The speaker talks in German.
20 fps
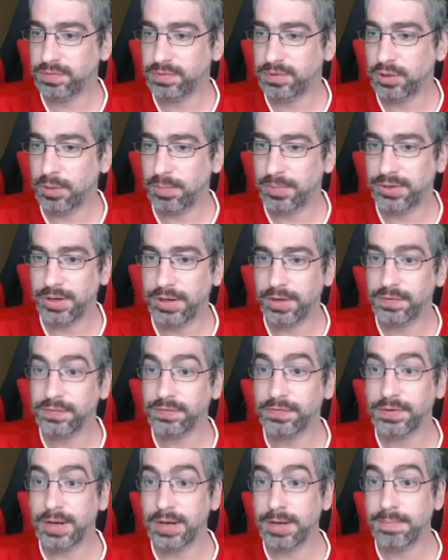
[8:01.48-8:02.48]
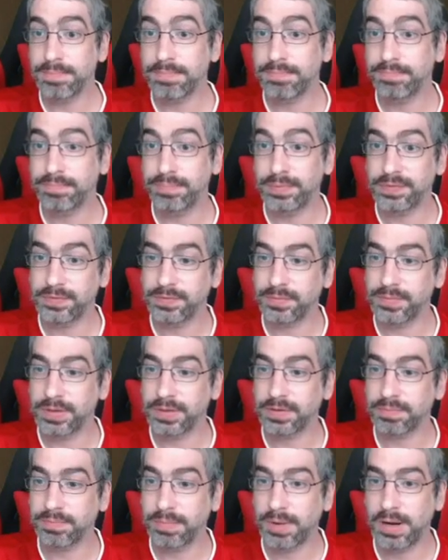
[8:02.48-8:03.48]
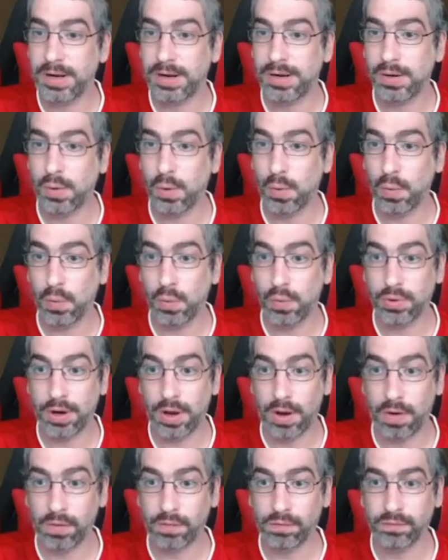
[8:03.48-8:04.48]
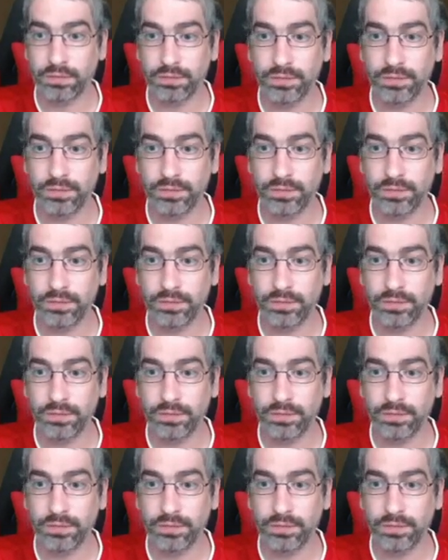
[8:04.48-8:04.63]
in die Kommentare zu schreiben. Bis zum nächsten Mal und auf